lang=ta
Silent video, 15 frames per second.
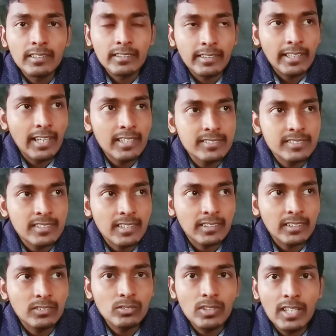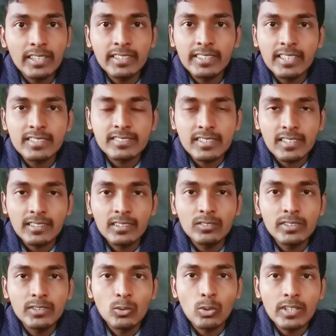கேன்சர் அதாவது லங் கேன்சர்
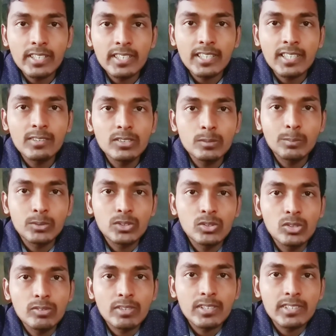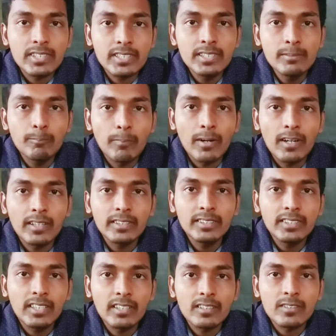அதாவது நுரையீரலேருந்து புற்றுநோய் வர்றதுக்கு பாதி
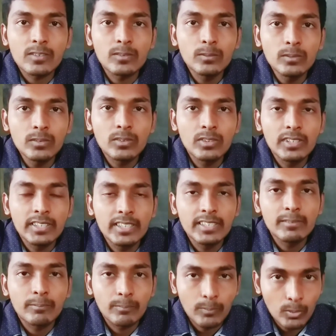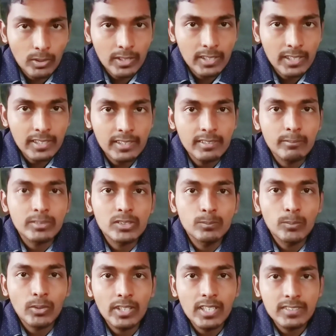காரணம் இந்த புகையிலை மற்றும்
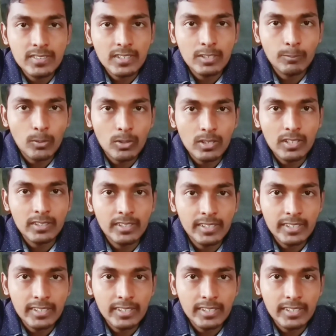புகையிலை சார்ந்த பொருட்களாக தான்